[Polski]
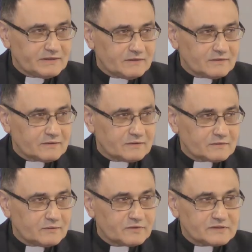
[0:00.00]
od, od
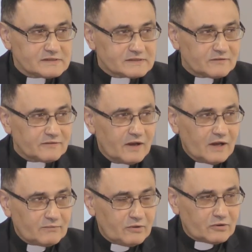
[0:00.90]
komunistów,
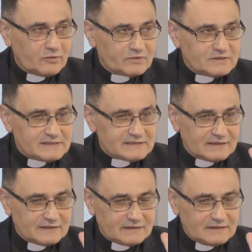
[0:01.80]
e, bo komunista
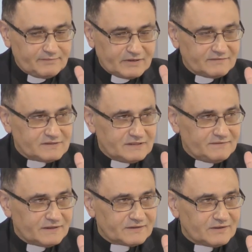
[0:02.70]
taki
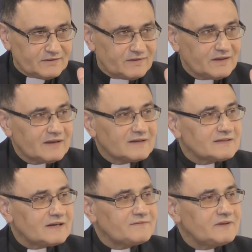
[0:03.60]
prawdziwy to on
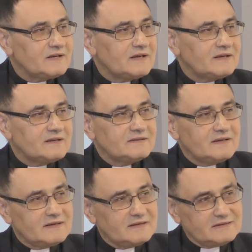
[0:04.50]
tak wiele
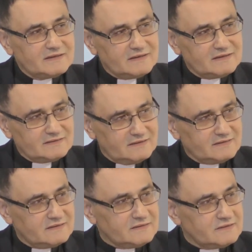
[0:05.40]
nie Nie, nie, nie
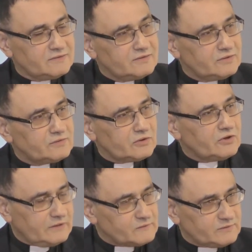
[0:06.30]
bo oni, nie, oni przede,
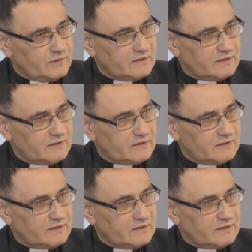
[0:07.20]
wszystkim,